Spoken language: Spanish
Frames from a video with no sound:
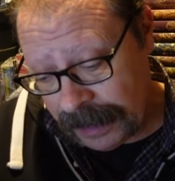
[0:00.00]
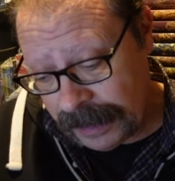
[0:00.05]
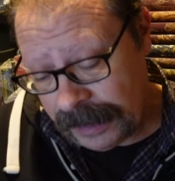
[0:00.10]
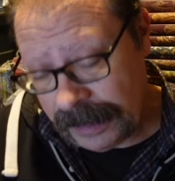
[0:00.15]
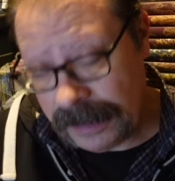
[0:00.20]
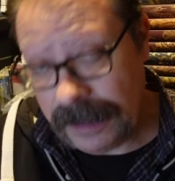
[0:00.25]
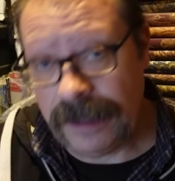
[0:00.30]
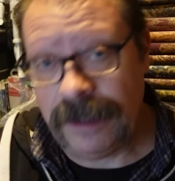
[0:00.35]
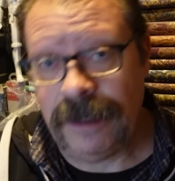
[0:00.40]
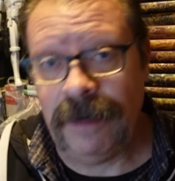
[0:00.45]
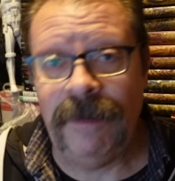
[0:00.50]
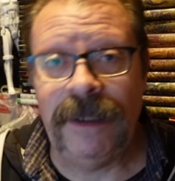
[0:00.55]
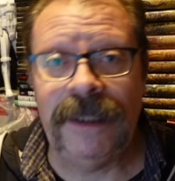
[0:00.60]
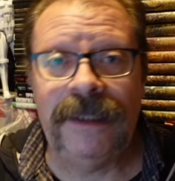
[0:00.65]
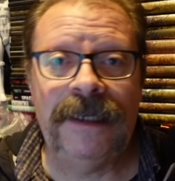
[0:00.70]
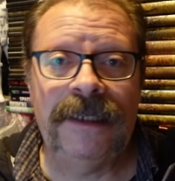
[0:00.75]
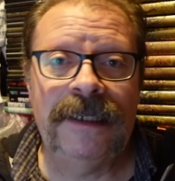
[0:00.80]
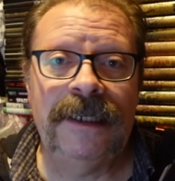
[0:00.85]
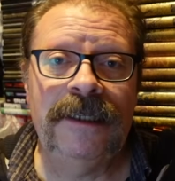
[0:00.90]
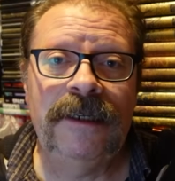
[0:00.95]
a intentar
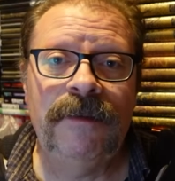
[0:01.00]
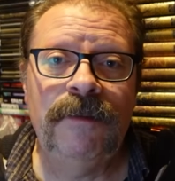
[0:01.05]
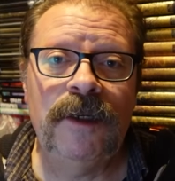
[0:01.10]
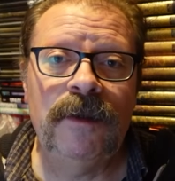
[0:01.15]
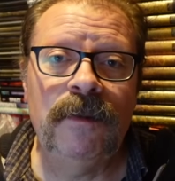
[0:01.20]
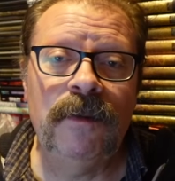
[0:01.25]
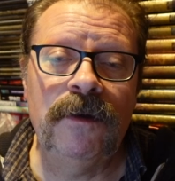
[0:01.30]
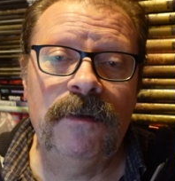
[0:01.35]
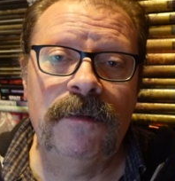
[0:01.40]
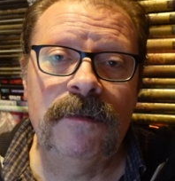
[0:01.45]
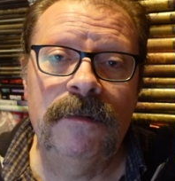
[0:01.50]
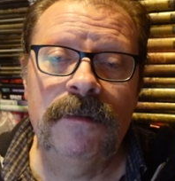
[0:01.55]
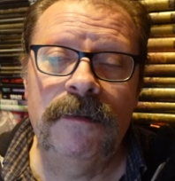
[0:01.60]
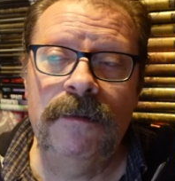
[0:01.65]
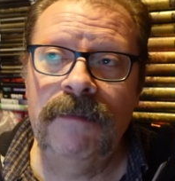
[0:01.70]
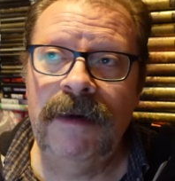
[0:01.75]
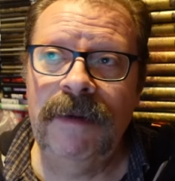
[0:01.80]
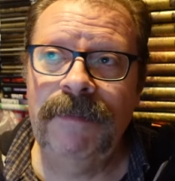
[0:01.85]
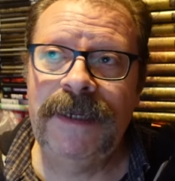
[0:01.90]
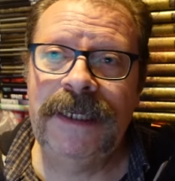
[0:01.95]
matarse a sí mismo,
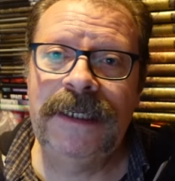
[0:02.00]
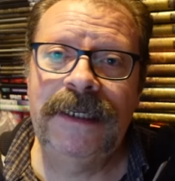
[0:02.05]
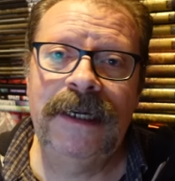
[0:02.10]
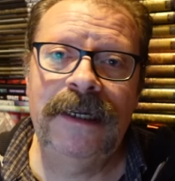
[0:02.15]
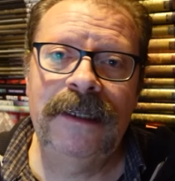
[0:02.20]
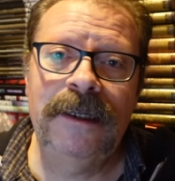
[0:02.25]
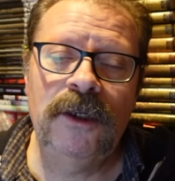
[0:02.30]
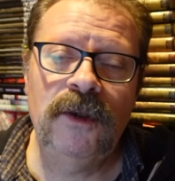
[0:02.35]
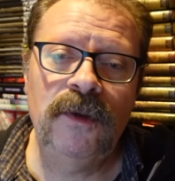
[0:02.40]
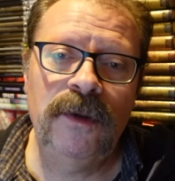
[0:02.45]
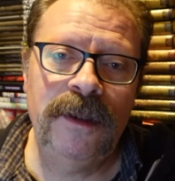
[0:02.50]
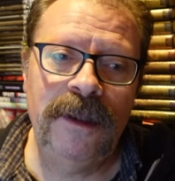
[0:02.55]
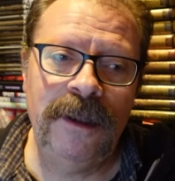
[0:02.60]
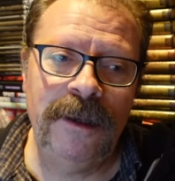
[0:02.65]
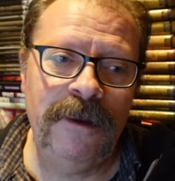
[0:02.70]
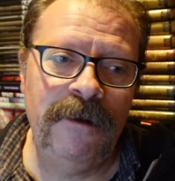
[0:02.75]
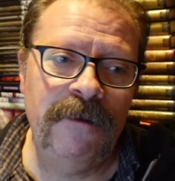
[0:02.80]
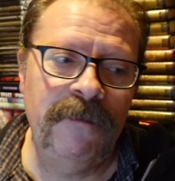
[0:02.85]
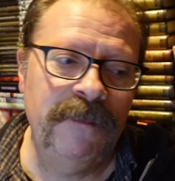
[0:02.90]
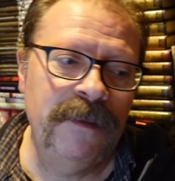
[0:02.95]
va a pensar en el
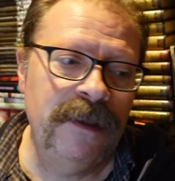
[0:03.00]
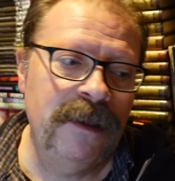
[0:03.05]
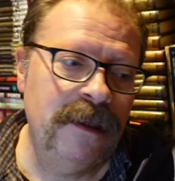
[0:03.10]
suicidio,